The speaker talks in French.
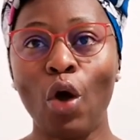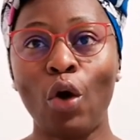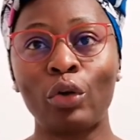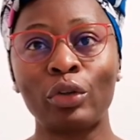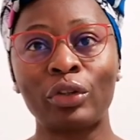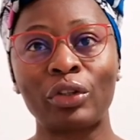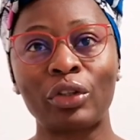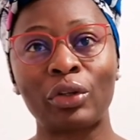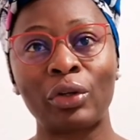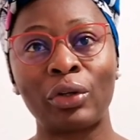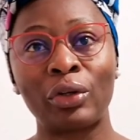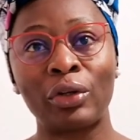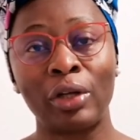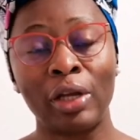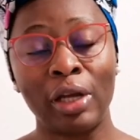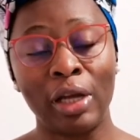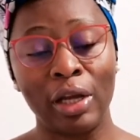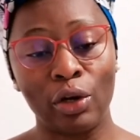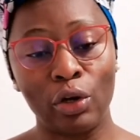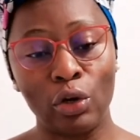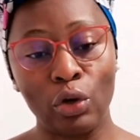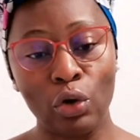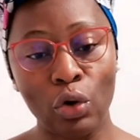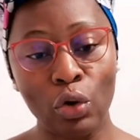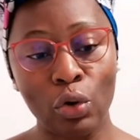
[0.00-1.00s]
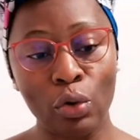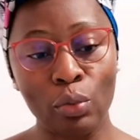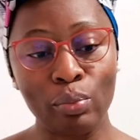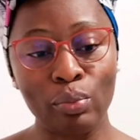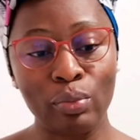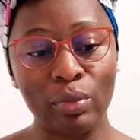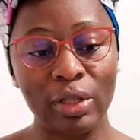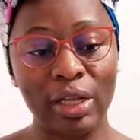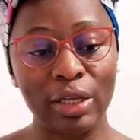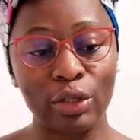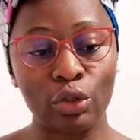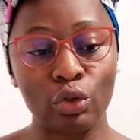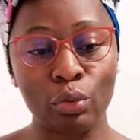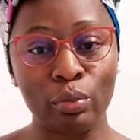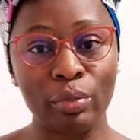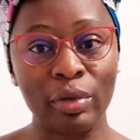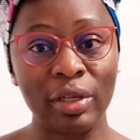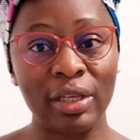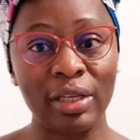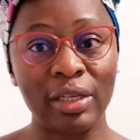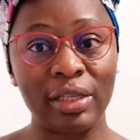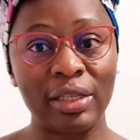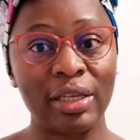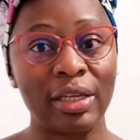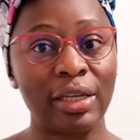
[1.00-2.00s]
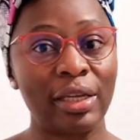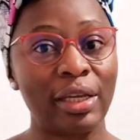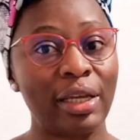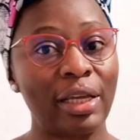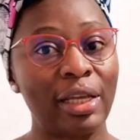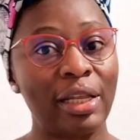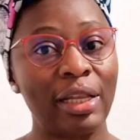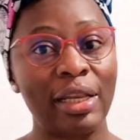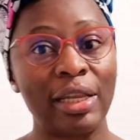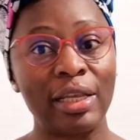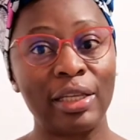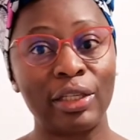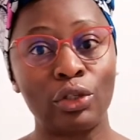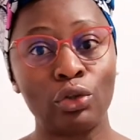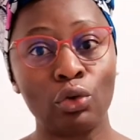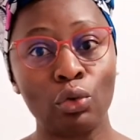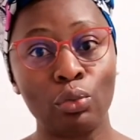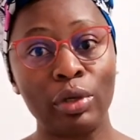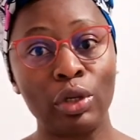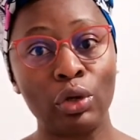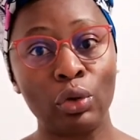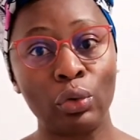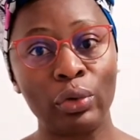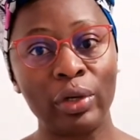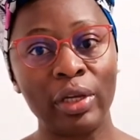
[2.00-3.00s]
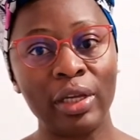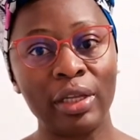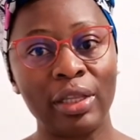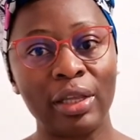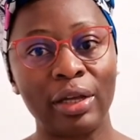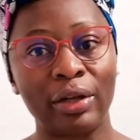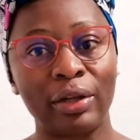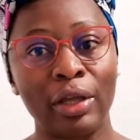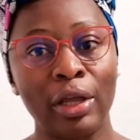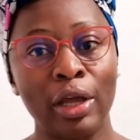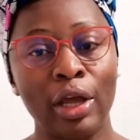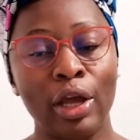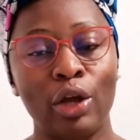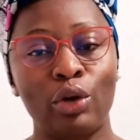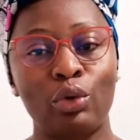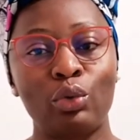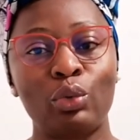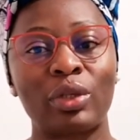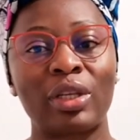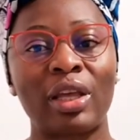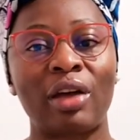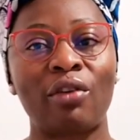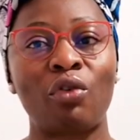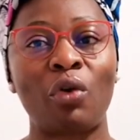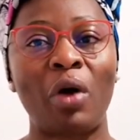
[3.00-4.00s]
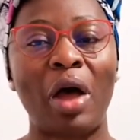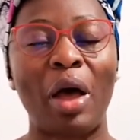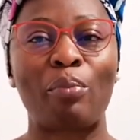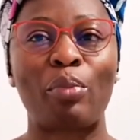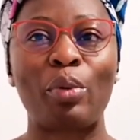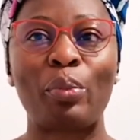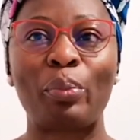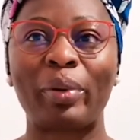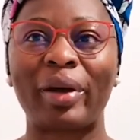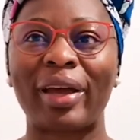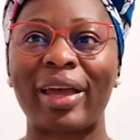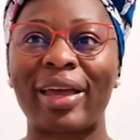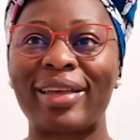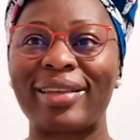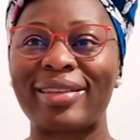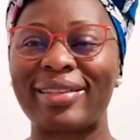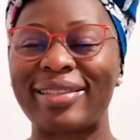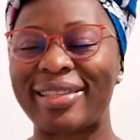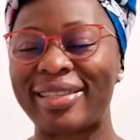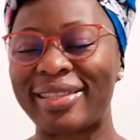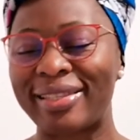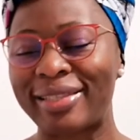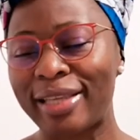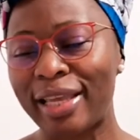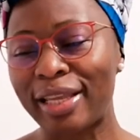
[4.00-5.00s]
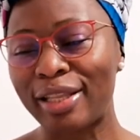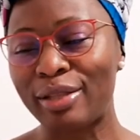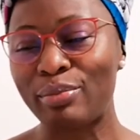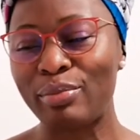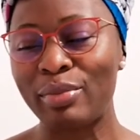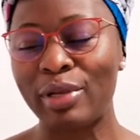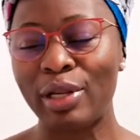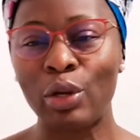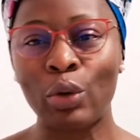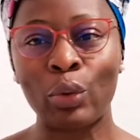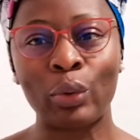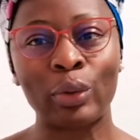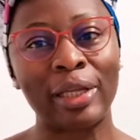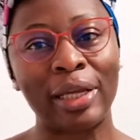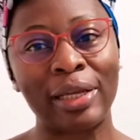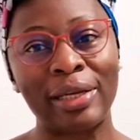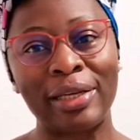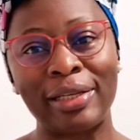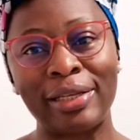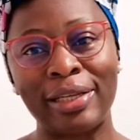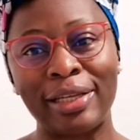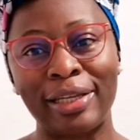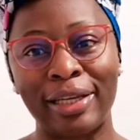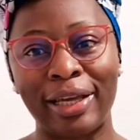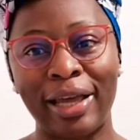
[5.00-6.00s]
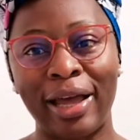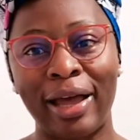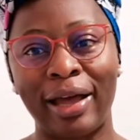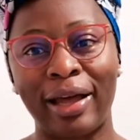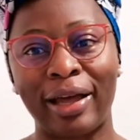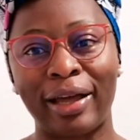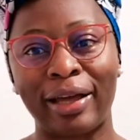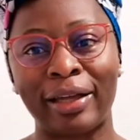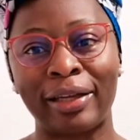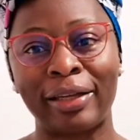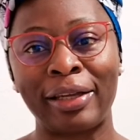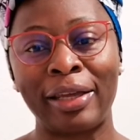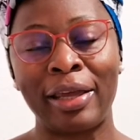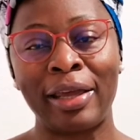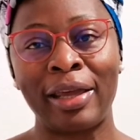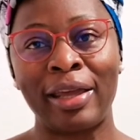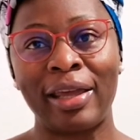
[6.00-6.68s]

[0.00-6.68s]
entre les hominidés et les hominoïdes, nous avons à peu près 7 millions d'années d'écart.